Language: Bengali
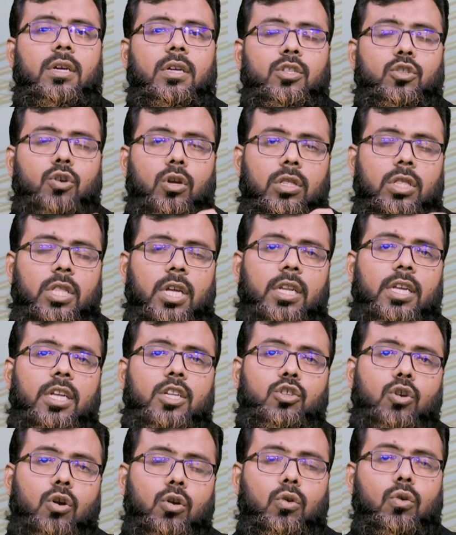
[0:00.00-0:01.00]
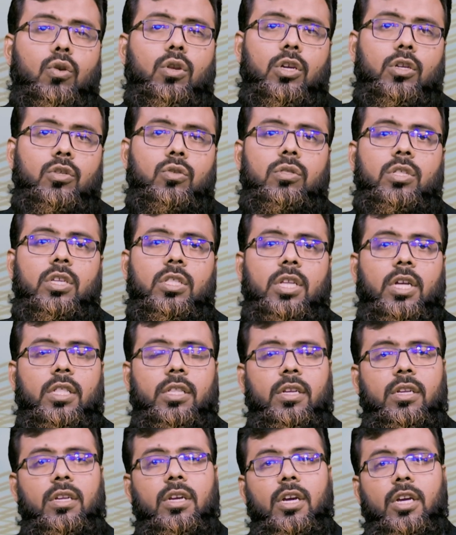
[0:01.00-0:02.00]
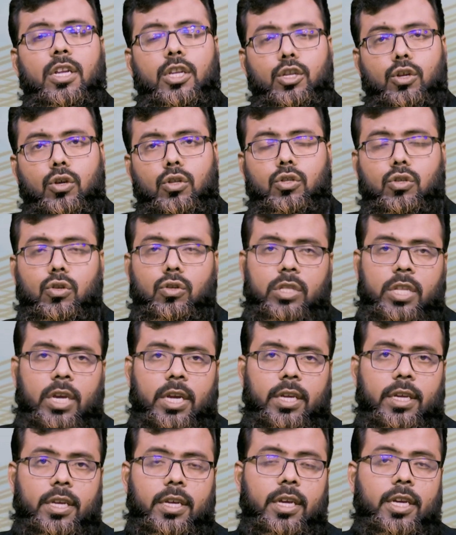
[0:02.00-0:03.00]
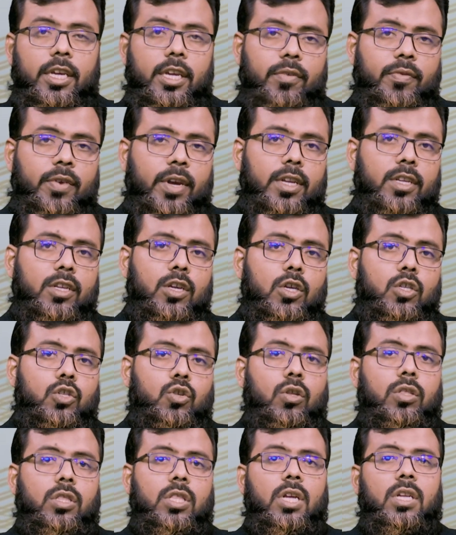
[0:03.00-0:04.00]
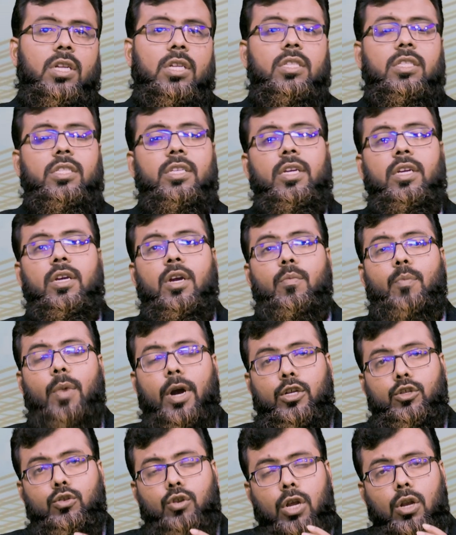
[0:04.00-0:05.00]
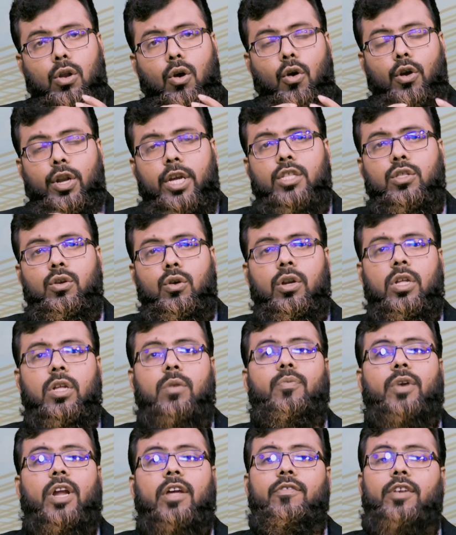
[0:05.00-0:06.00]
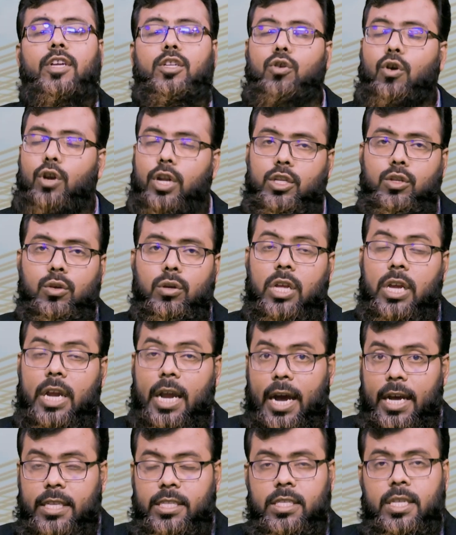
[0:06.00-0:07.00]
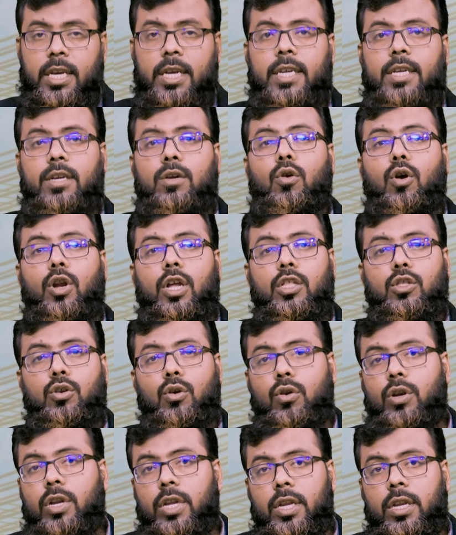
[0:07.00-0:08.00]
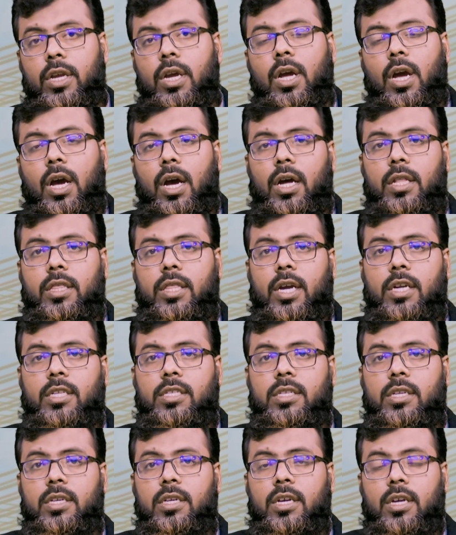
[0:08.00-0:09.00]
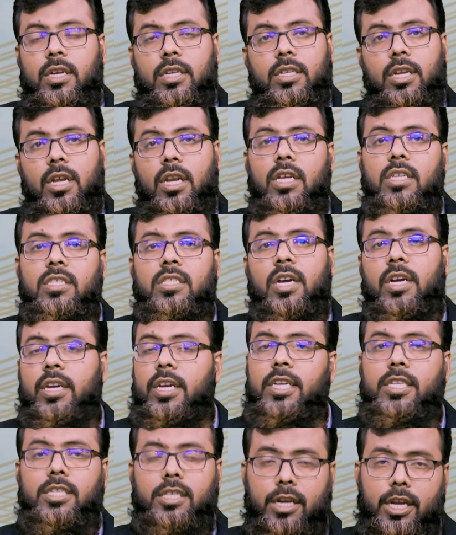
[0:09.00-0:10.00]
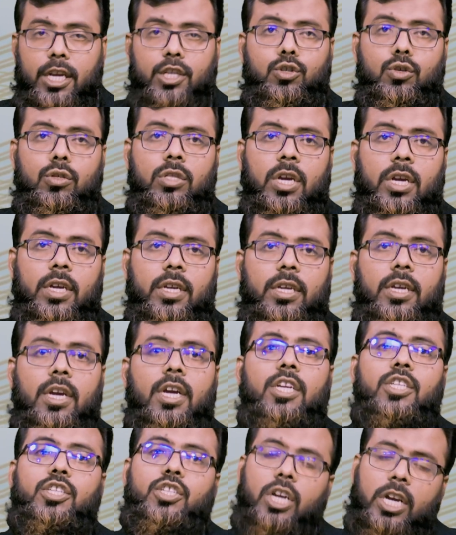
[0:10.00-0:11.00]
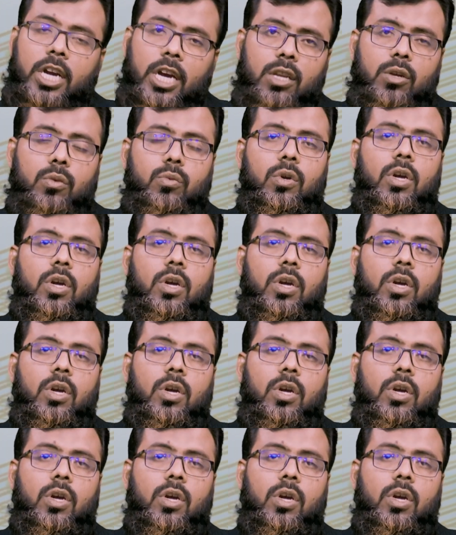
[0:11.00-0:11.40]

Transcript: সন্তানের সকল কিছুতে তাদের নিয়ন্ত্রণ থাকে ইভেন সন্তানের যে পার্সোনাল অনেক ধরনের প্রাইভেট অনেক ধরনের কাজ থাকে অনেক ধরনের তার যে ডিলিংস থাকে ইন্টারাকশন থাকে সেখানেও